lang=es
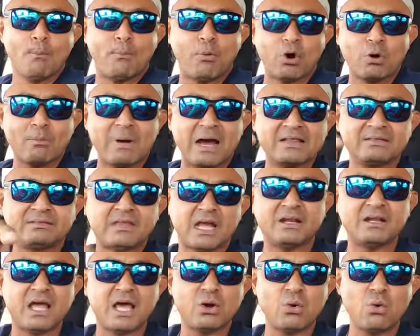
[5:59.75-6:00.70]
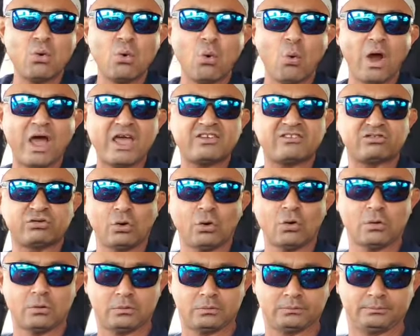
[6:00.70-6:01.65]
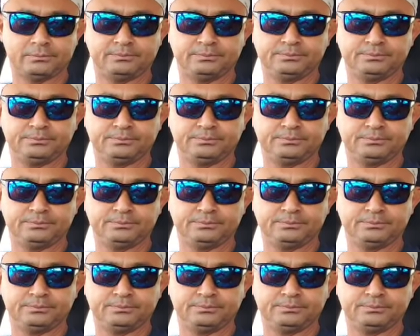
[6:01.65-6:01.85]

por mantener un hueso.